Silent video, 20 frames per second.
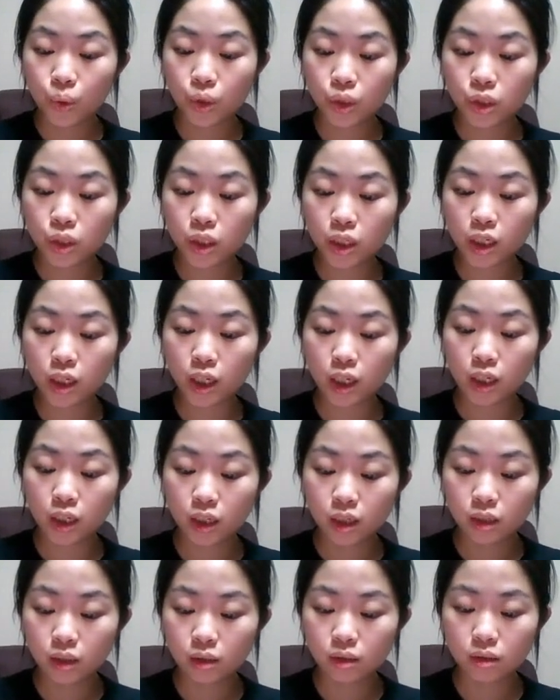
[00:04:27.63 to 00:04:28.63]
于
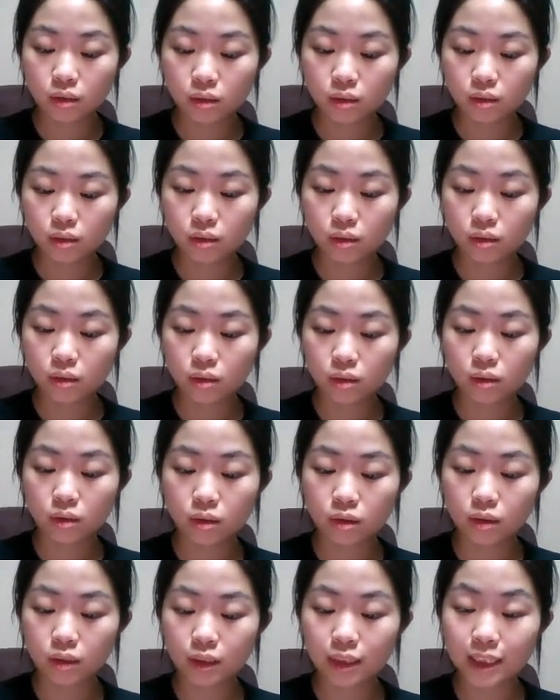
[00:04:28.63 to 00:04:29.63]
是，
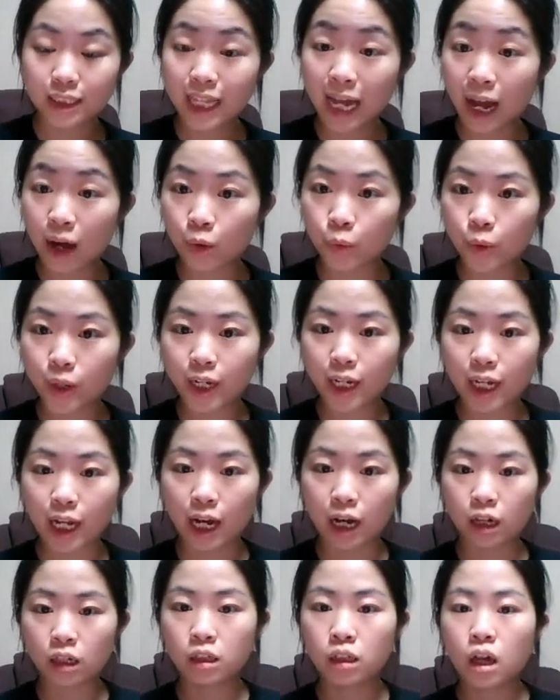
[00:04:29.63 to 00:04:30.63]
大灰
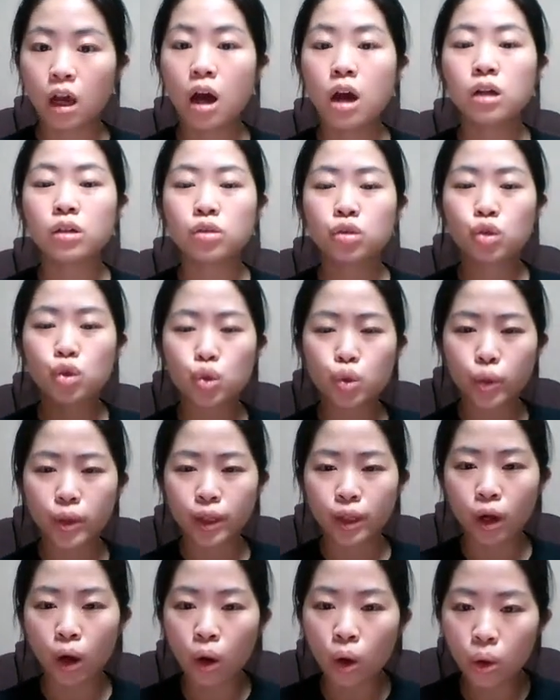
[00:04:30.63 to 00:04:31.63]
狼
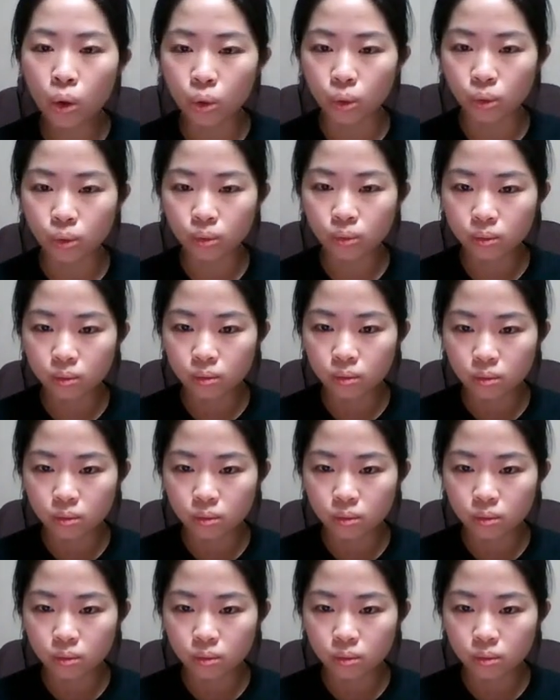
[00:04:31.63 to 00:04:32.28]
最后